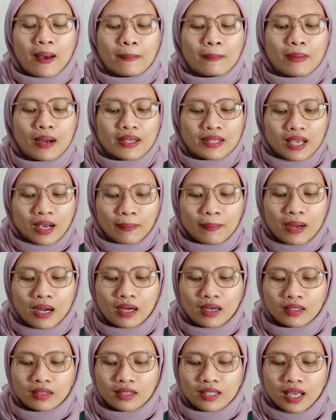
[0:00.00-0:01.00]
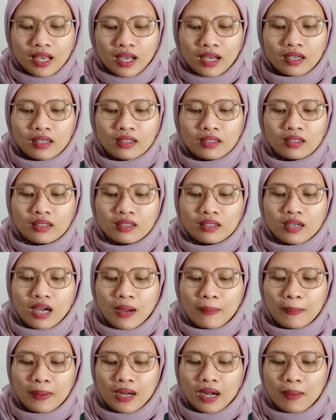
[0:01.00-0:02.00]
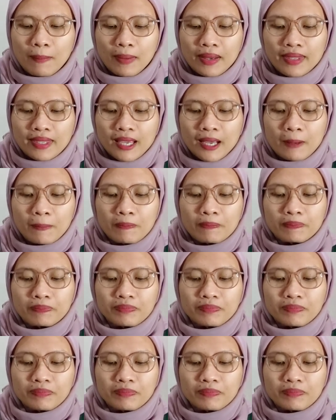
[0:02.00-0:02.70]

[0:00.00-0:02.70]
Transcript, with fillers: Banyak banget ya uh, apa namanya